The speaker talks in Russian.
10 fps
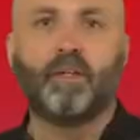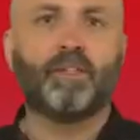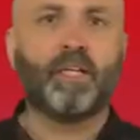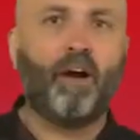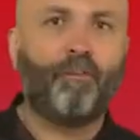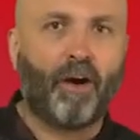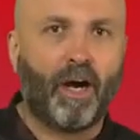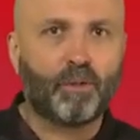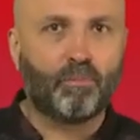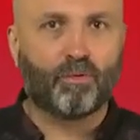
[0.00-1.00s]
Взяв
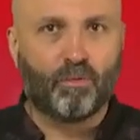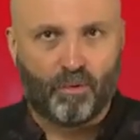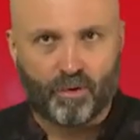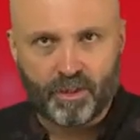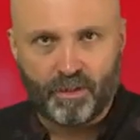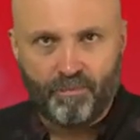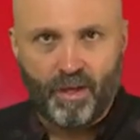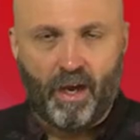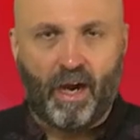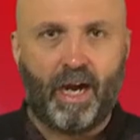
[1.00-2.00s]
азбуку Морзе,
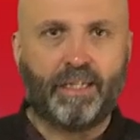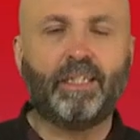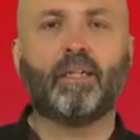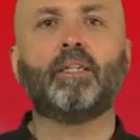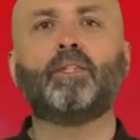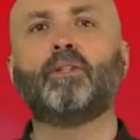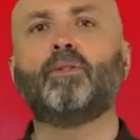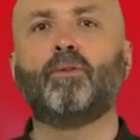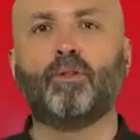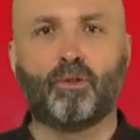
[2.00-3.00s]
они
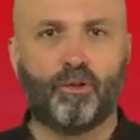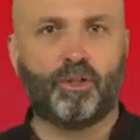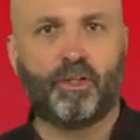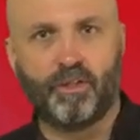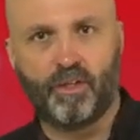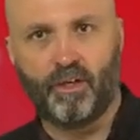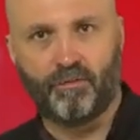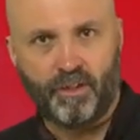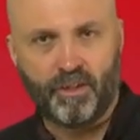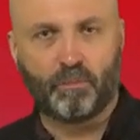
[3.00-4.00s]
растянули точки и тире
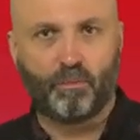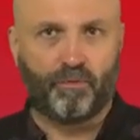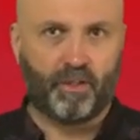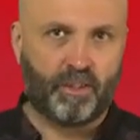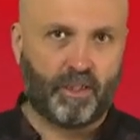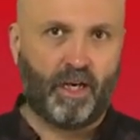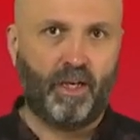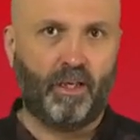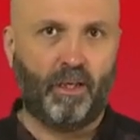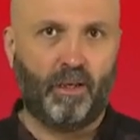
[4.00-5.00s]
вниз по
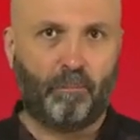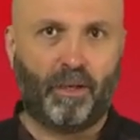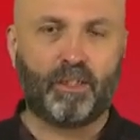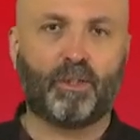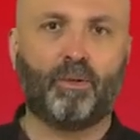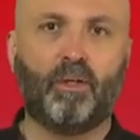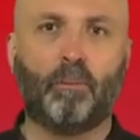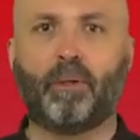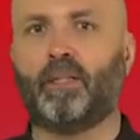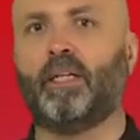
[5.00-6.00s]
вертикали и
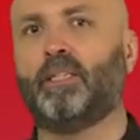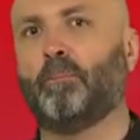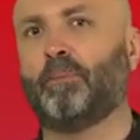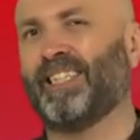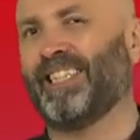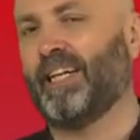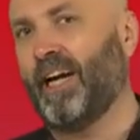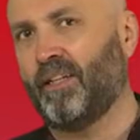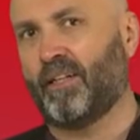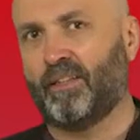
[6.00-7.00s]
построили прототип
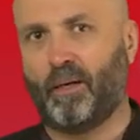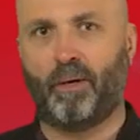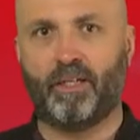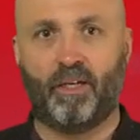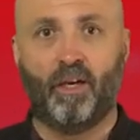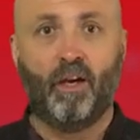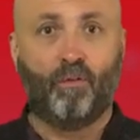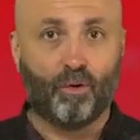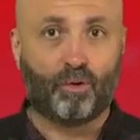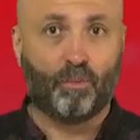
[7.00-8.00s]
сканера на базе
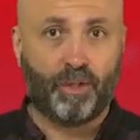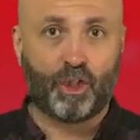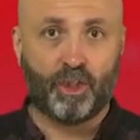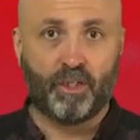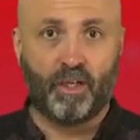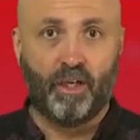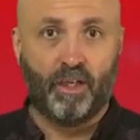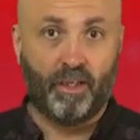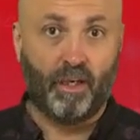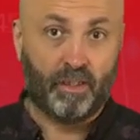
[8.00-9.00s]
фотоумножителя
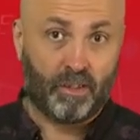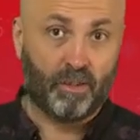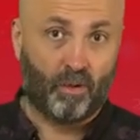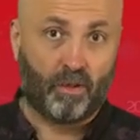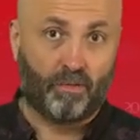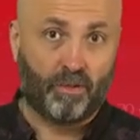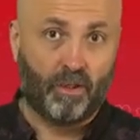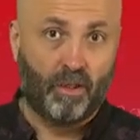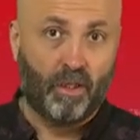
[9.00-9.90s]
и осциллографа.